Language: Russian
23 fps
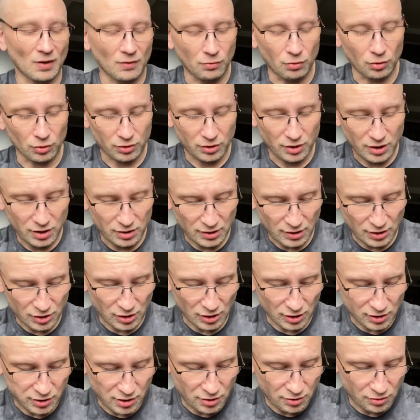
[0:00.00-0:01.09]
вот. И, значит,
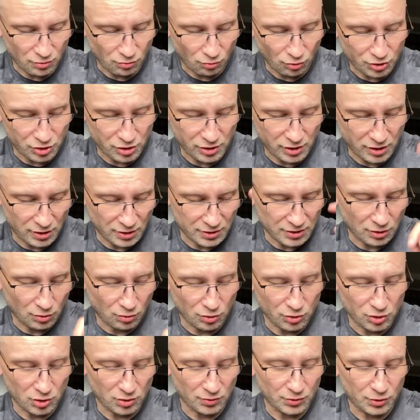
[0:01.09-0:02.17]
дошла очередь, когда
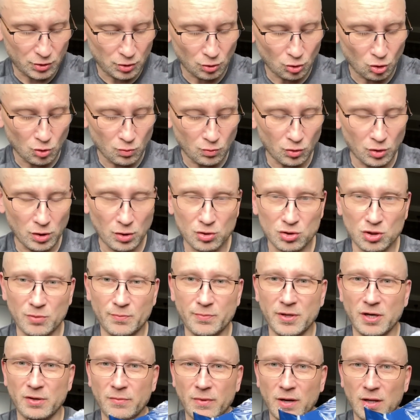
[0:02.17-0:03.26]
закончилось все. Думаю, нужно
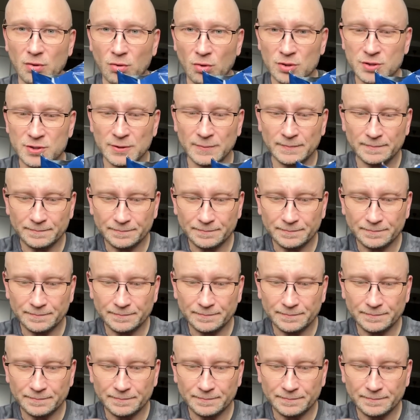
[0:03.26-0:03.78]
перемолоть